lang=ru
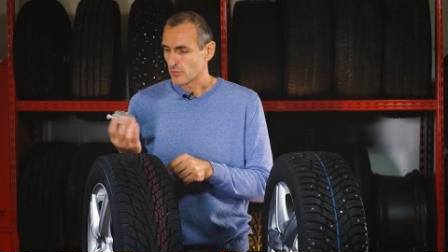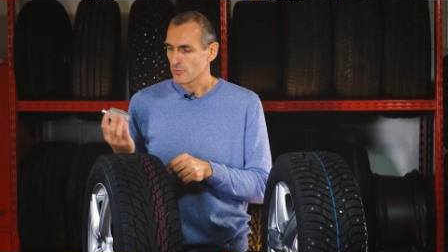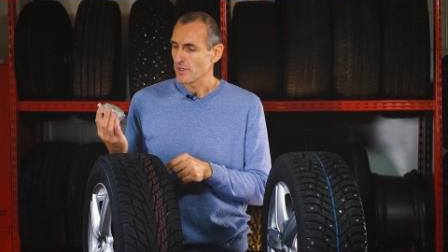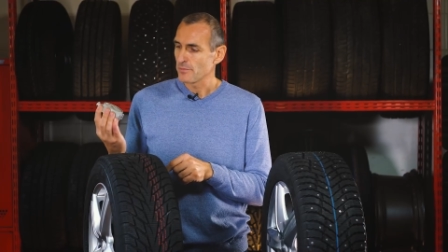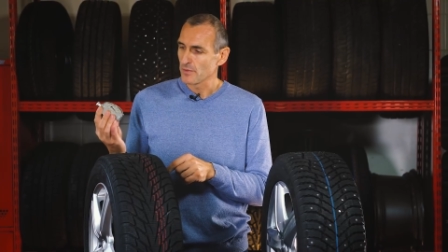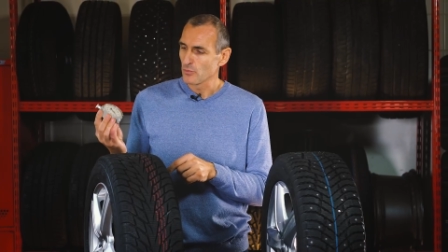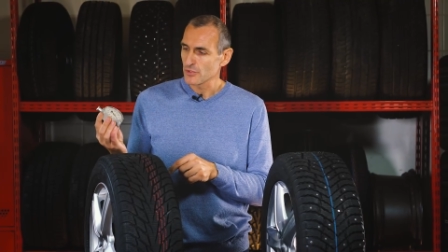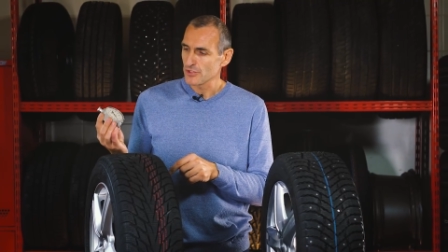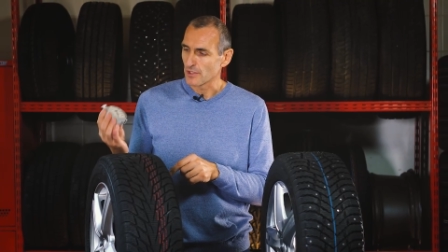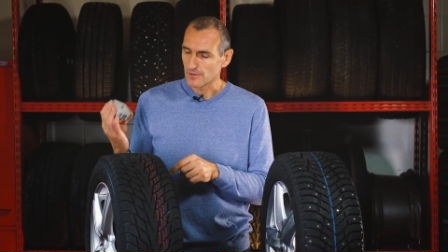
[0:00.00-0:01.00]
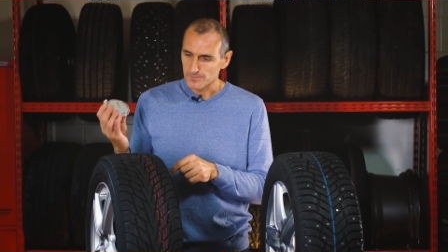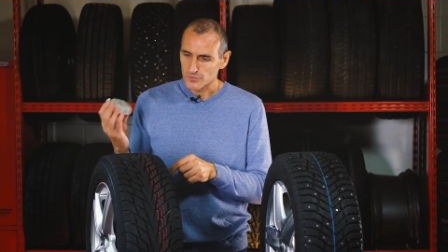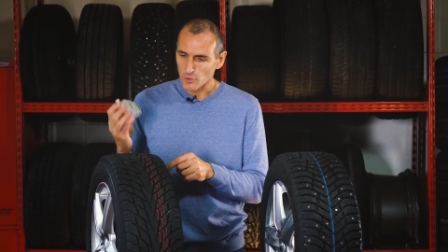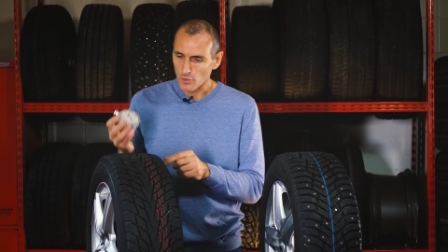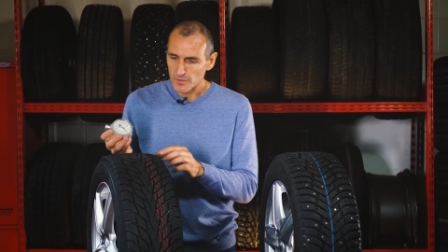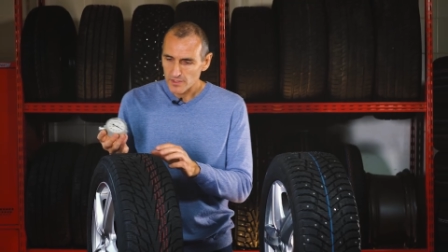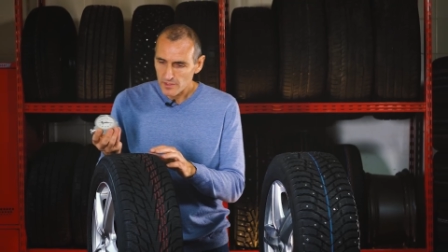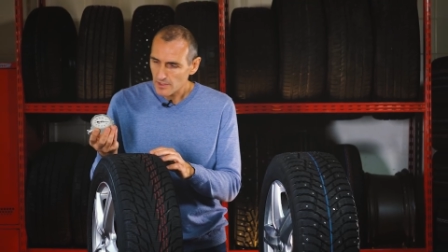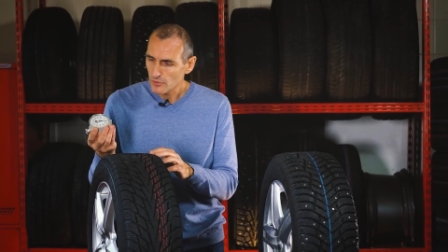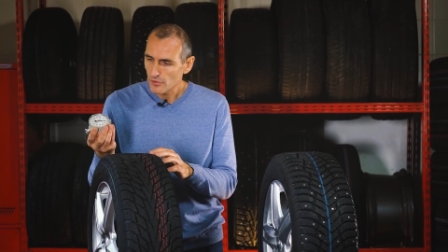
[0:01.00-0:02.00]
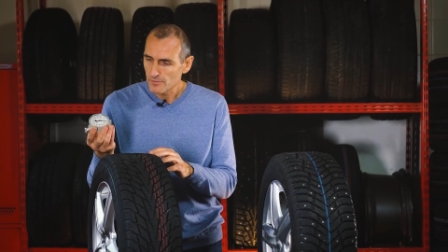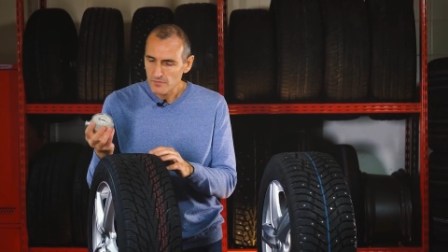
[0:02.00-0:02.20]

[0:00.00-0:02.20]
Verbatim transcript: Вот у меня приборчик, дюрометр, который